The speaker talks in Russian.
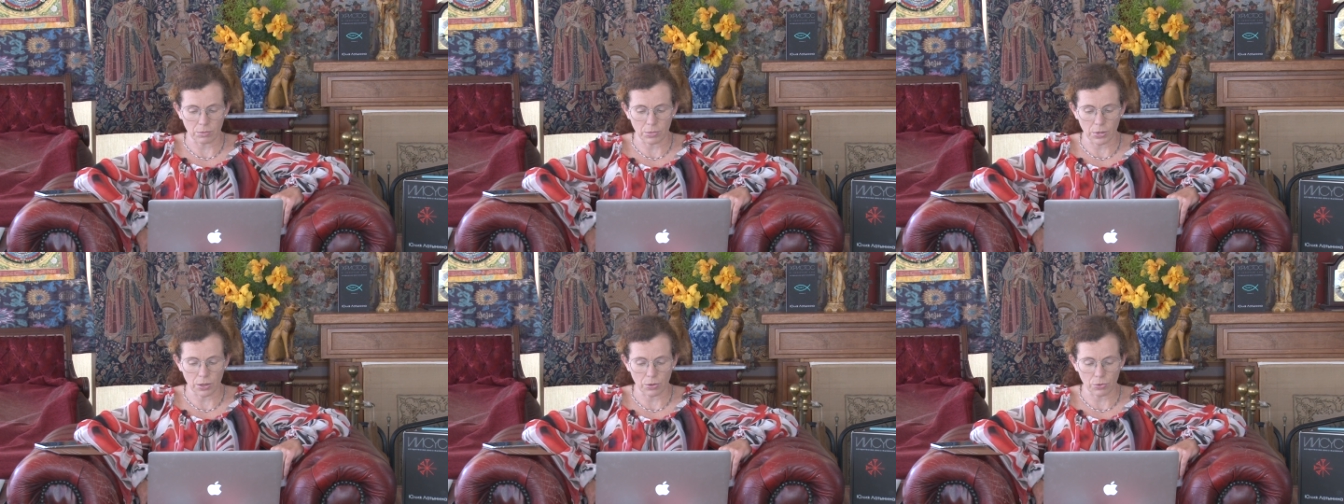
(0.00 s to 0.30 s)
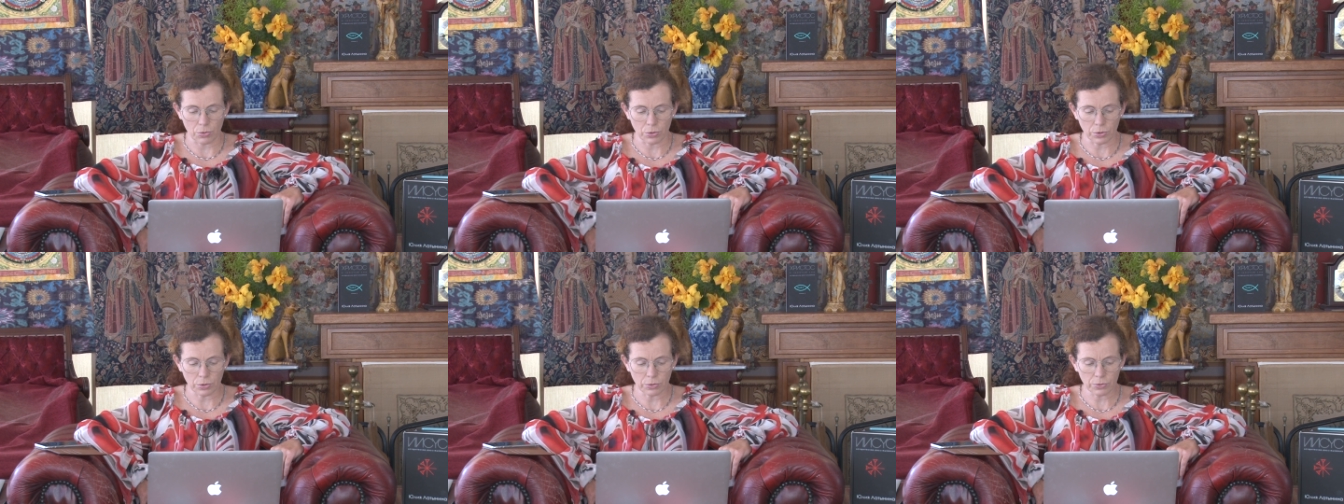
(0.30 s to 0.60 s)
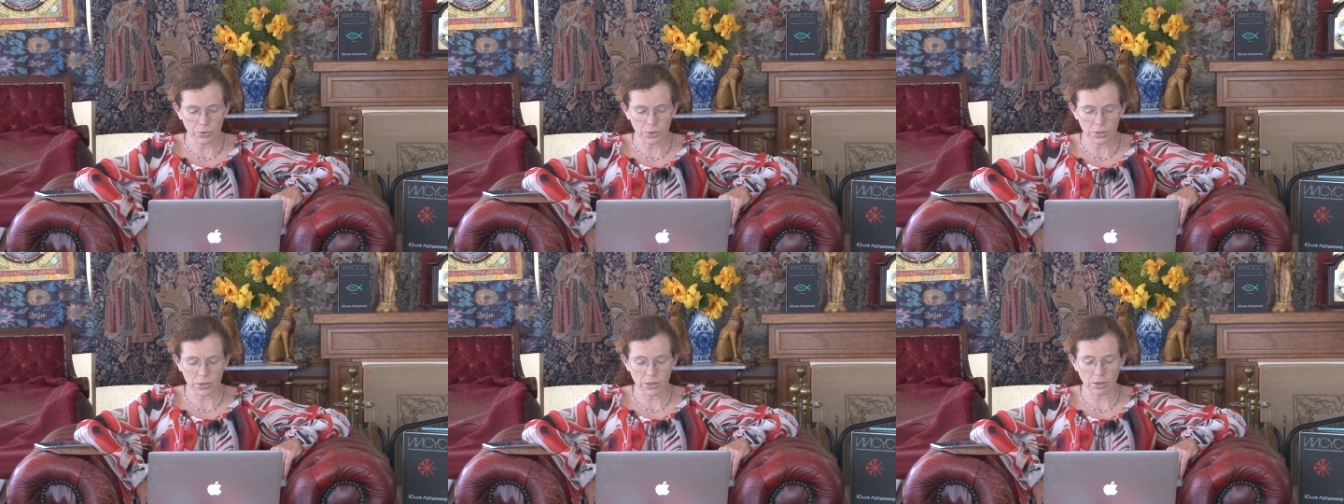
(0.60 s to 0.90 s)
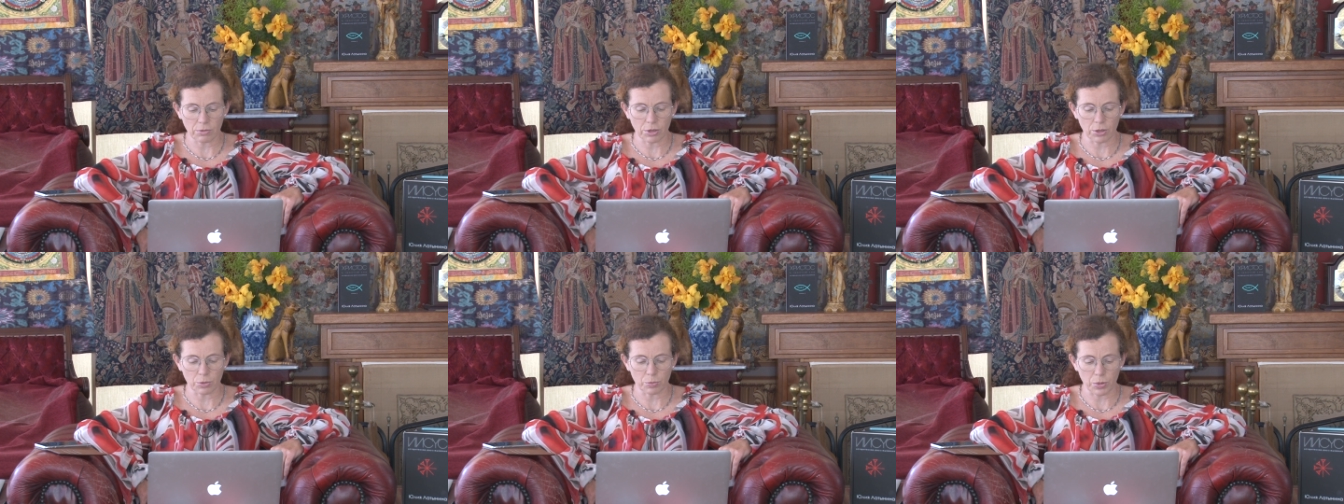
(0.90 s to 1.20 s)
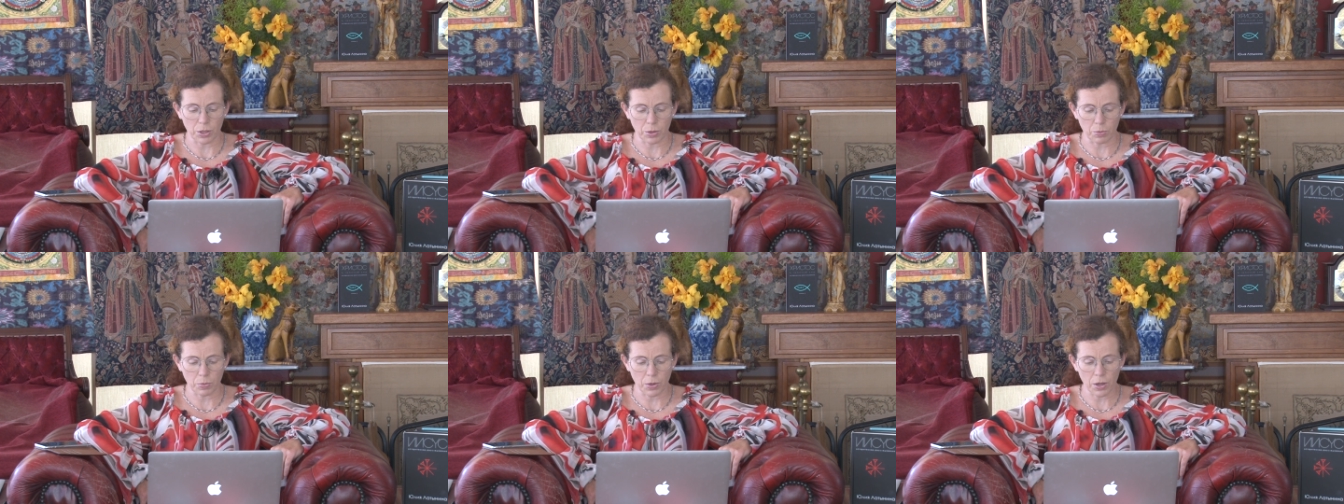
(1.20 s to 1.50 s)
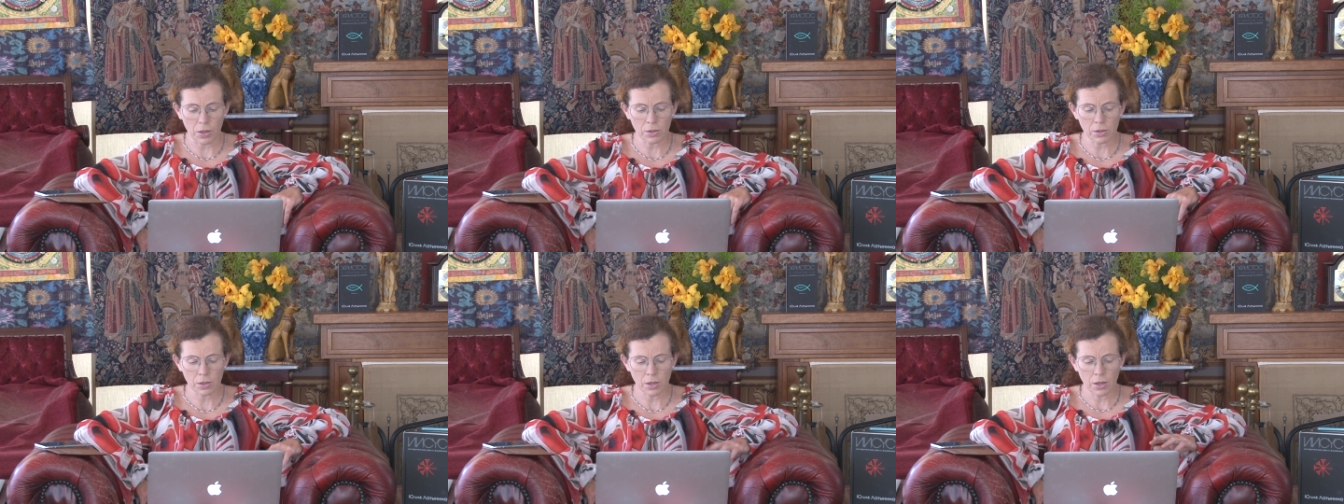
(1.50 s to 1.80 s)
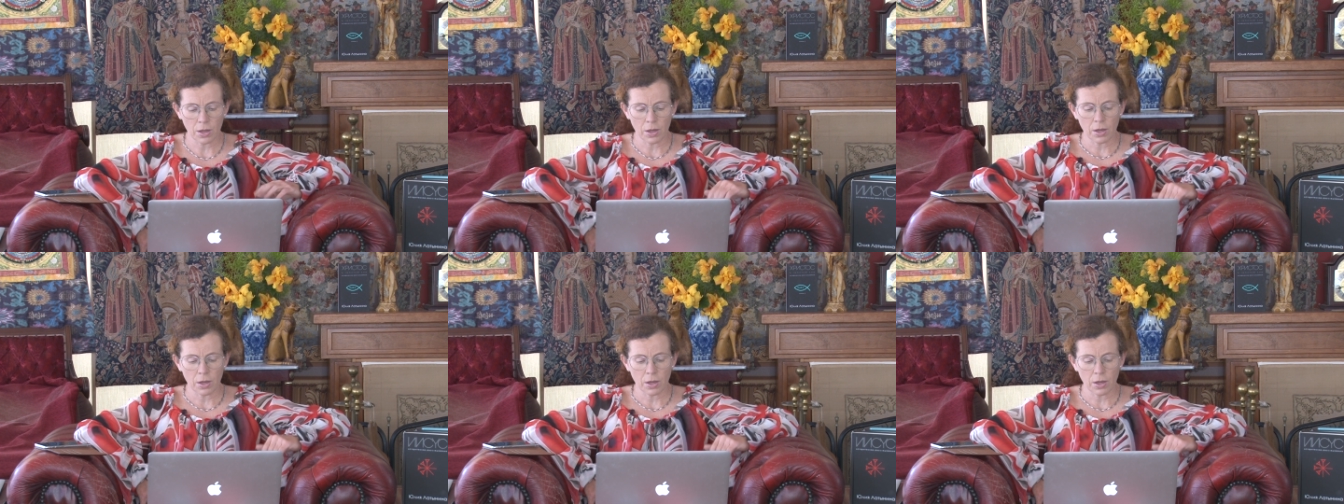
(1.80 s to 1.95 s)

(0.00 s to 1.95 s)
миллионов, основал PayPal,